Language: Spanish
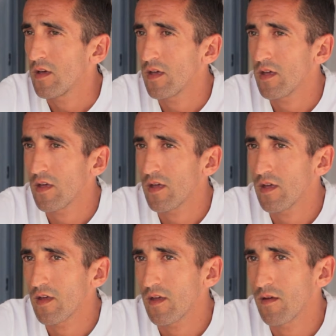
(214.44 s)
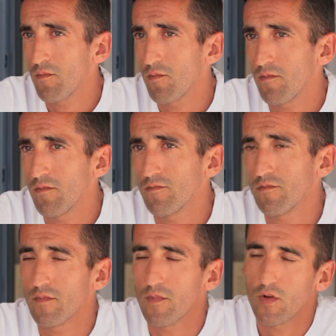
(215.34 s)
y
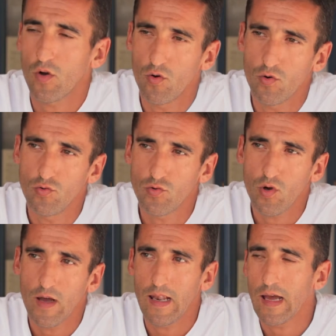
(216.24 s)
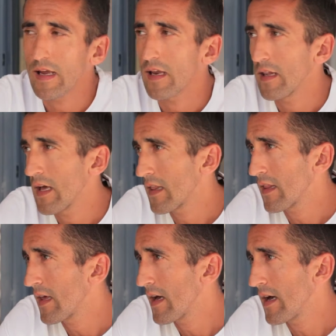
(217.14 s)
mm, conjunto a la
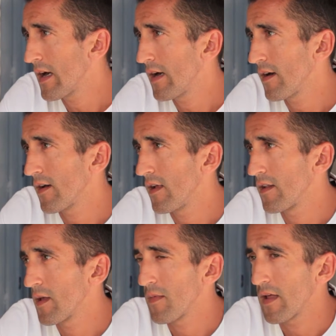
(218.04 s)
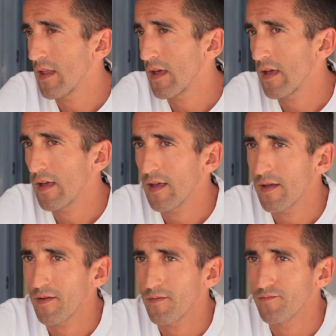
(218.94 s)
gimnasia, el tema
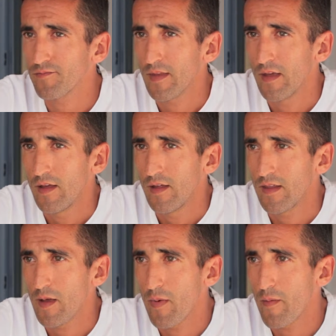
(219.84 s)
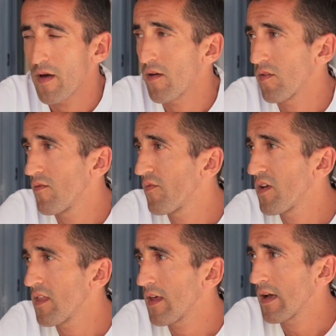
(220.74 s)
de, de preparación
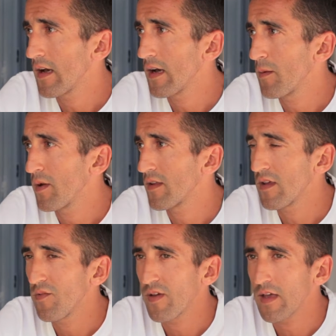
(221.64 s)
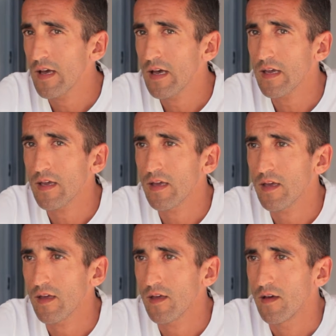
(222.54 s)
física específica
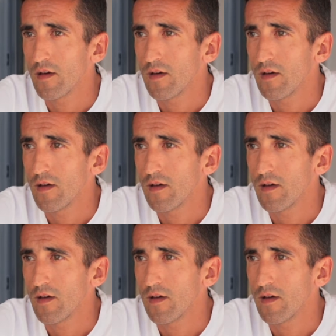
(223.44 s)
y